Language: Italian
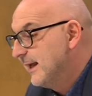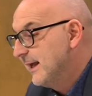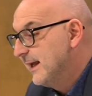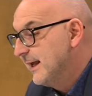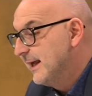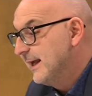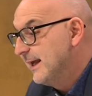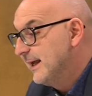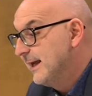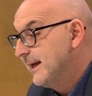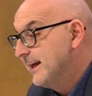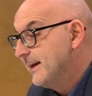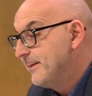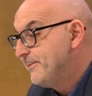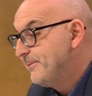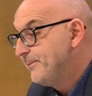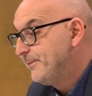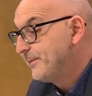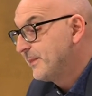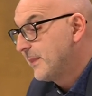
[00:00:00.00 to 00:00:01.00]

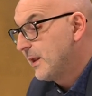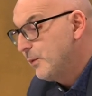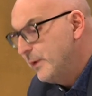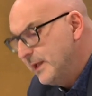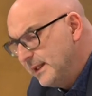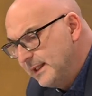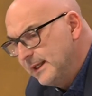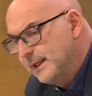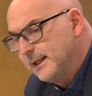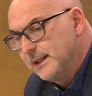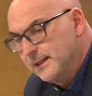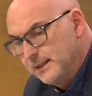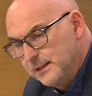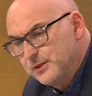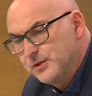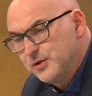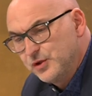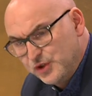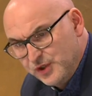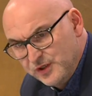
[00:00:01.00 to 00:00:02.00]
ehm, quindi
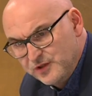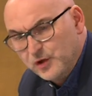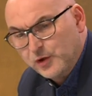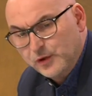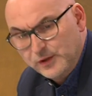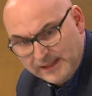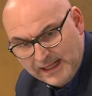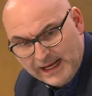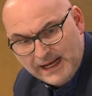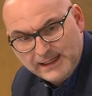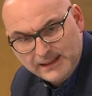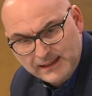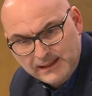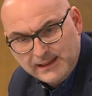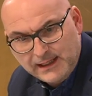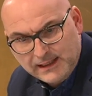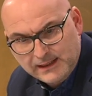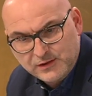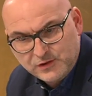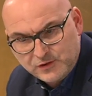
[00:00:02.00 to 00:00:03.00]
ci sono i danni, i
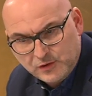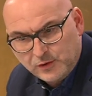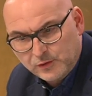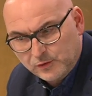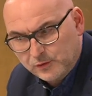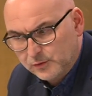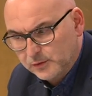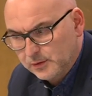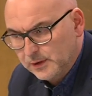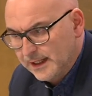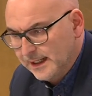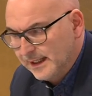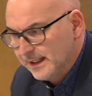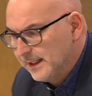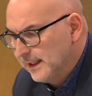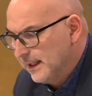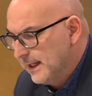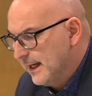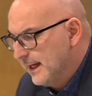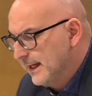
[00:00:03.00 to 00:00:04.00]
danni sono
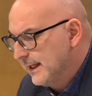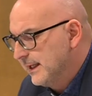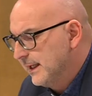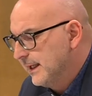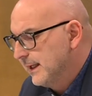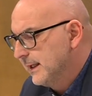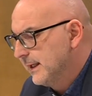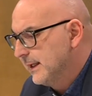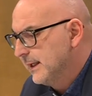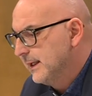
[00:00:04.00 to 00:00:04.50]
anche, anche